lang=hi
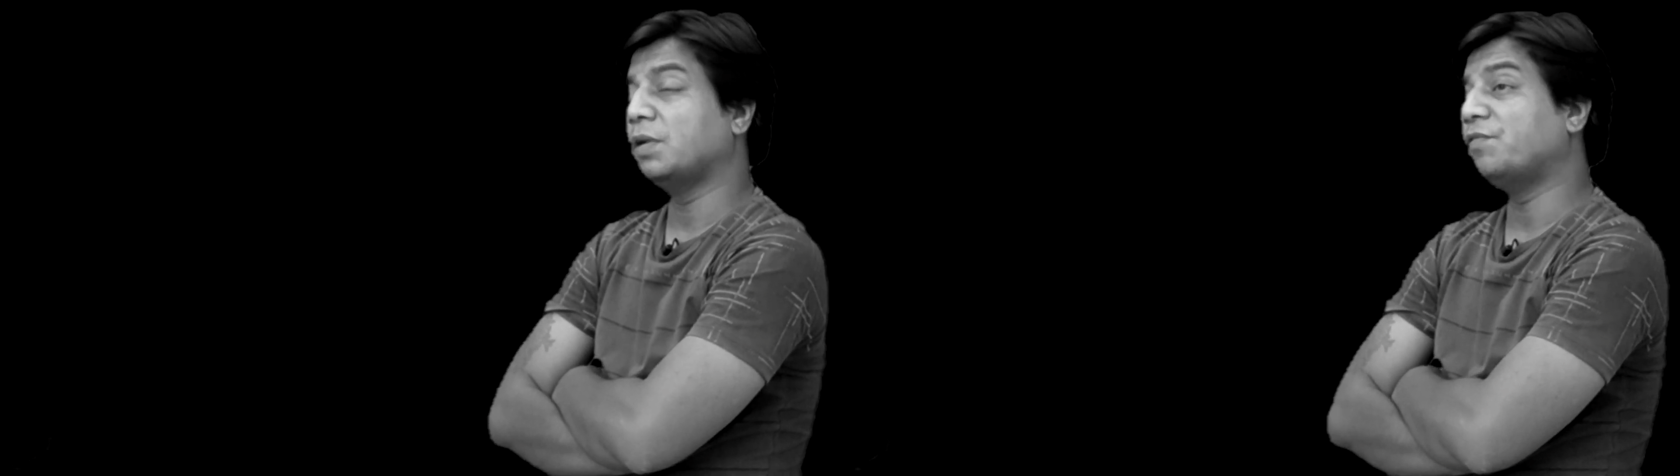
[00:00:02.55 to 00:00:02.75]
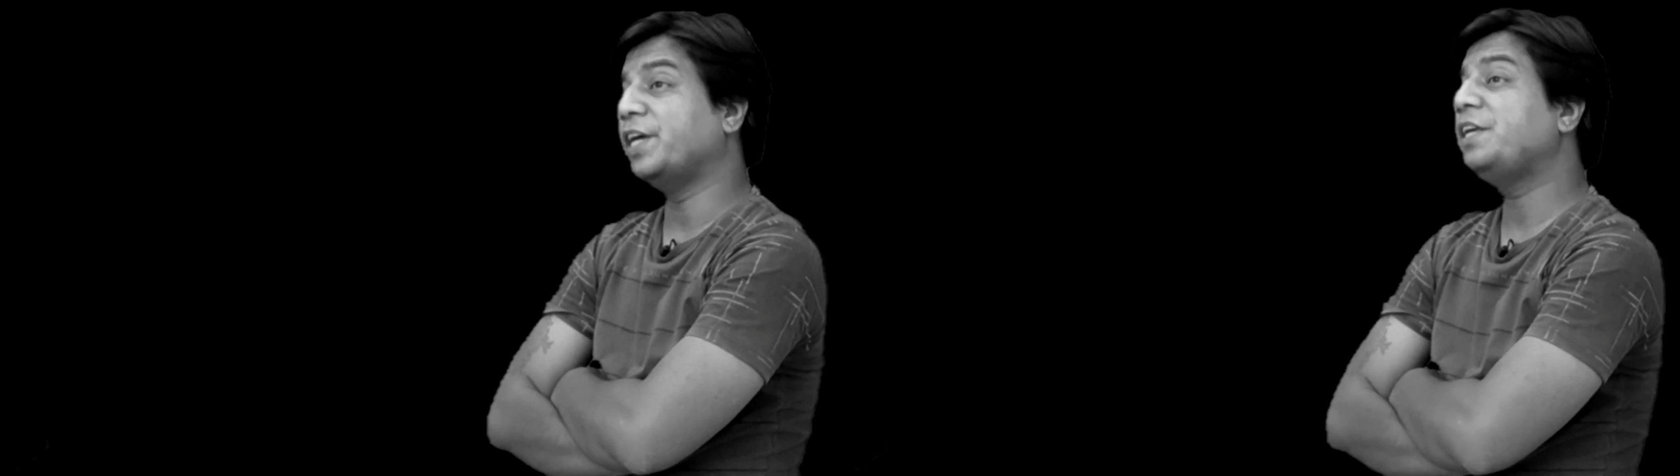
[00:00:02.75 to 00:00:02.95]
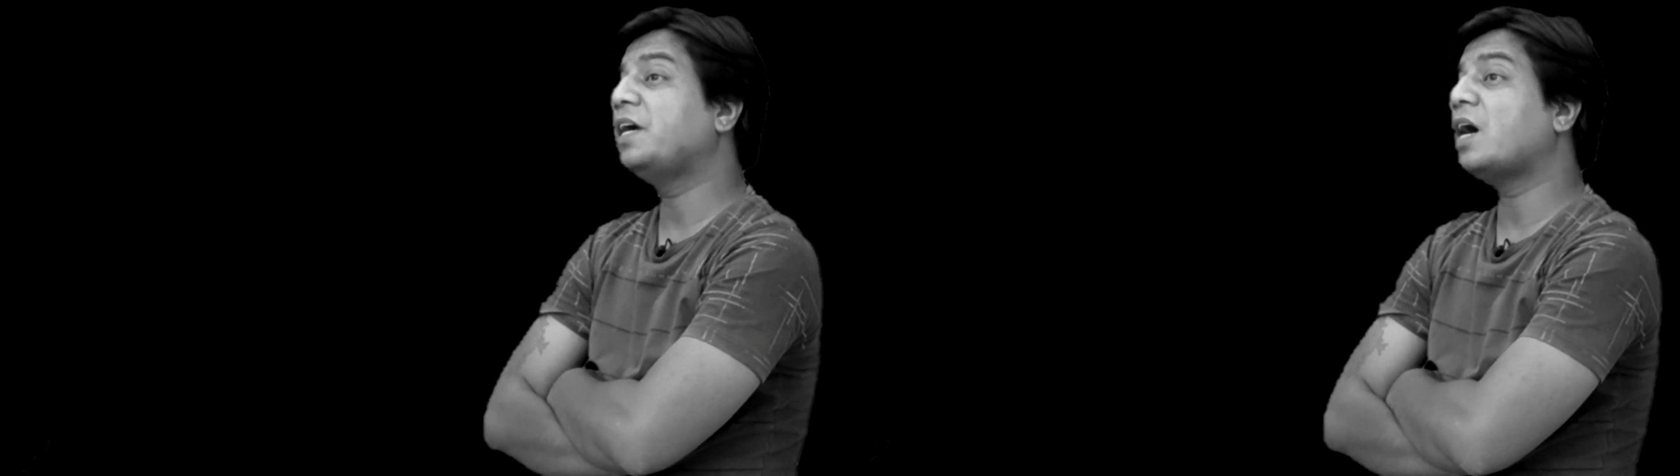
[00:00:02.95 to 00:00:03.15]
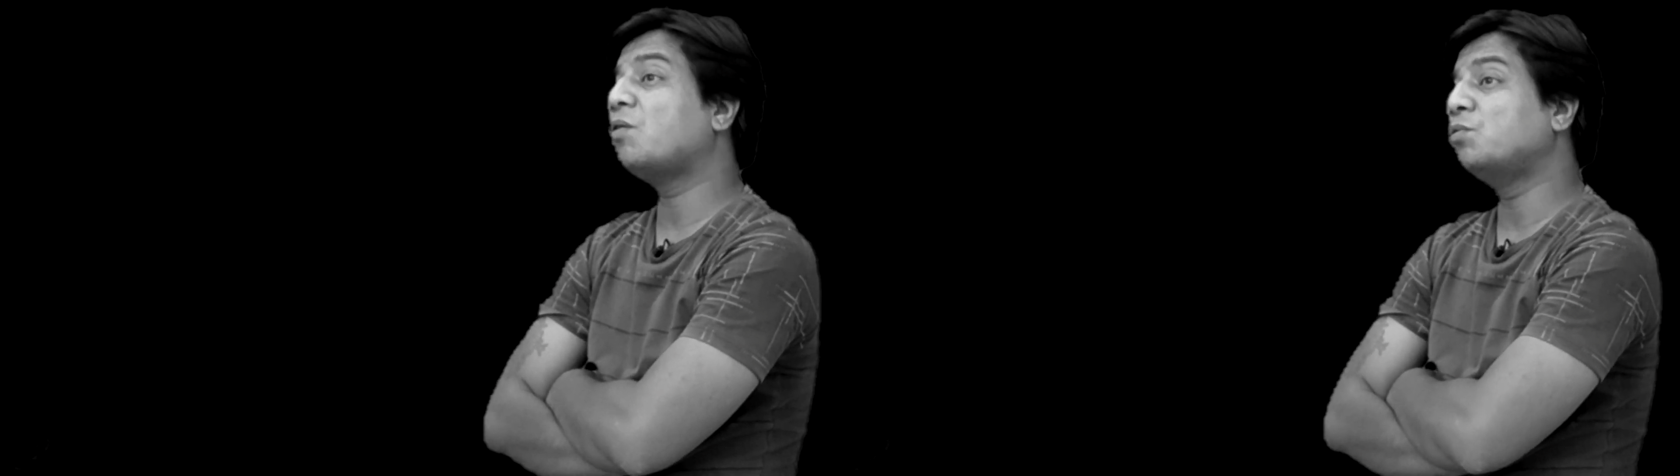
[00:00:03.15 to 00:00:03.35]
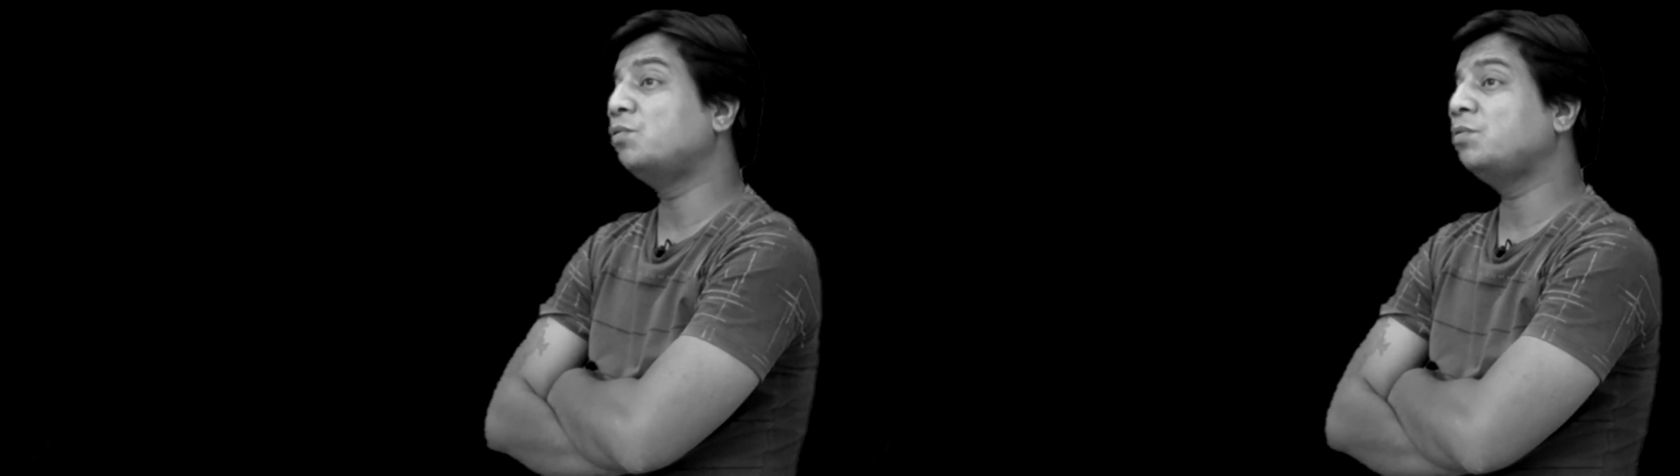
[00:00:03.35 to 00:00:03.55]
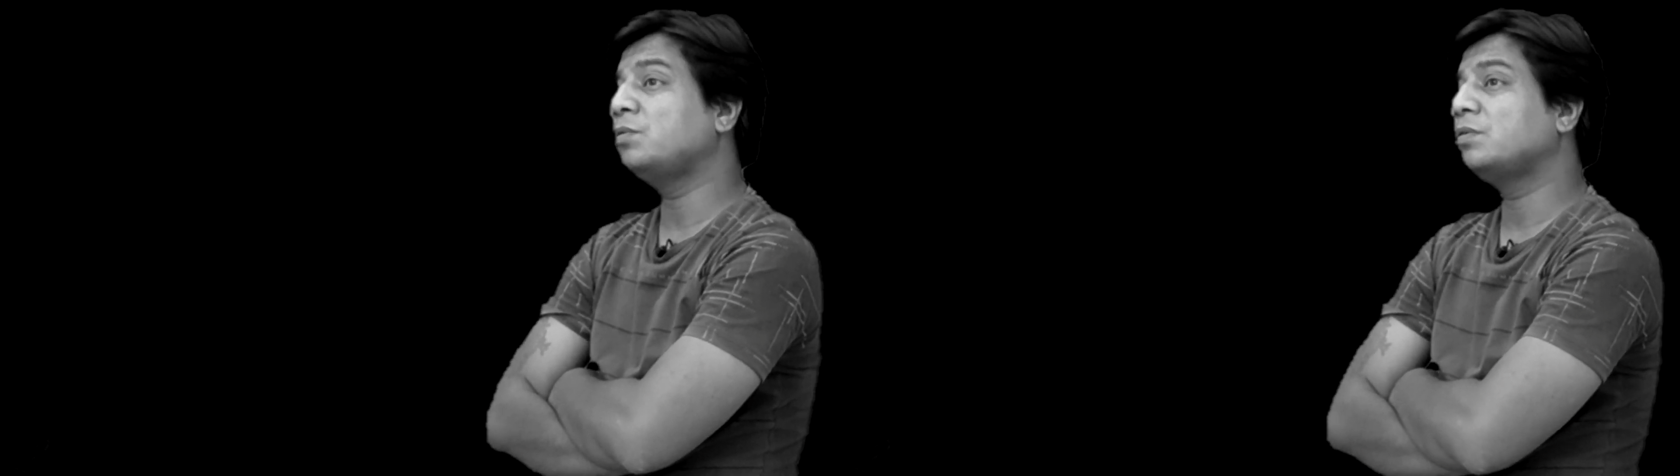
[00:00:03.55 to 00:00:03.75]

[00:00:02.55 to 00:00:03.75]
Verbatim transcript: मैं वही गांव हूँ